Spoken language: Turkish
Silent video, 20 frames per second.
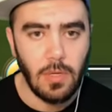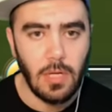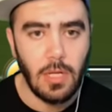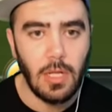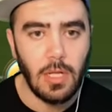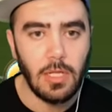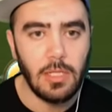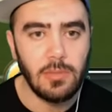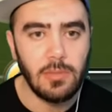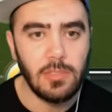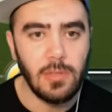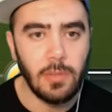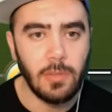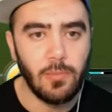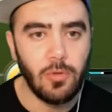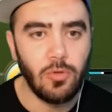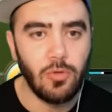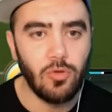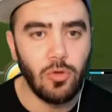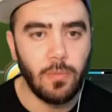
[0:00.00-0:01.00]
Aldığımız bak
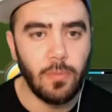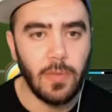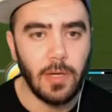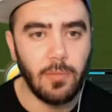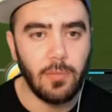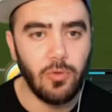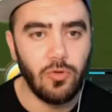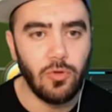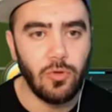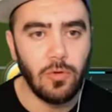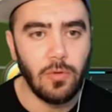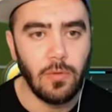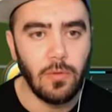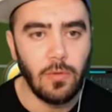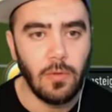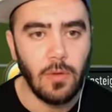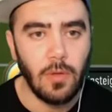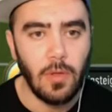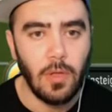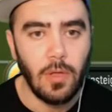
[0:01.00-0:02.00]
bütün toplar bütün.
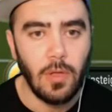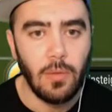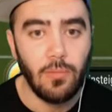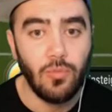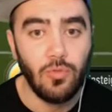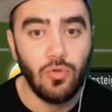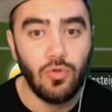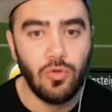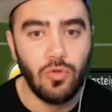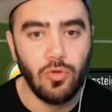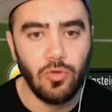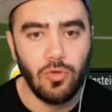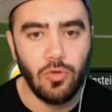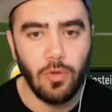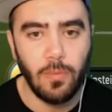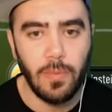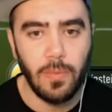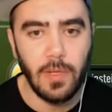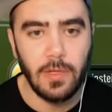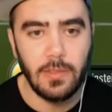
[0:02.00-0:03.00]
Bütün
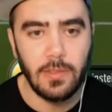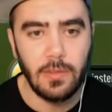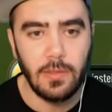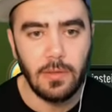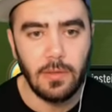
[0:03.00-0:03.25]
toplar.